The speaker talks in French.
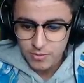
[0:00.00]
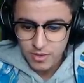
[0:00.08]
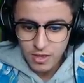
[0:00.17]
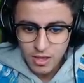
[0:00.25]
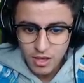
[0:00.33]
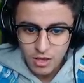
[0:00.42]

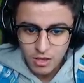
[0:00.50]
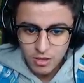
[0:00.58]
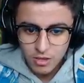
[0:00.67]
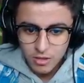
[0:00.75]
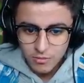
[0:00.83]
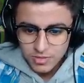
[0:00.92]
bien
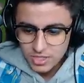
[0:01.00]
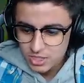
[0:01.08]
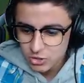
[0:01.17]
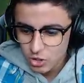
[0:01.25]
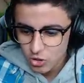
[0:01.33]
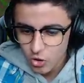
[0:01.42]
Petit
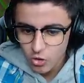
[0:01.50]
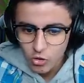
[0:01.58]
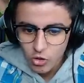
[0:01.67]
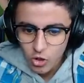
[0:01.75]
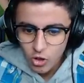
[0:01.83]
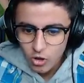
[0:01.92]
Deagle
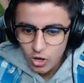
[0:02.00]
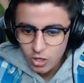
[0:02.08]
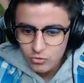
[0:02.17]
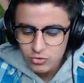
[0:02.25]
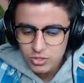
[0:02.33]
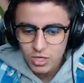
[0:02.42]
en or là,
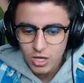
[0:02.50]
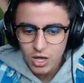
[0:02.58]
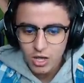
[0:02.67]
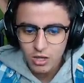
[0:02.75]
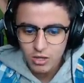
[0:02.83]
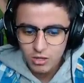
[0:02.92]
tout
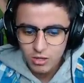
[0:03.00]
ça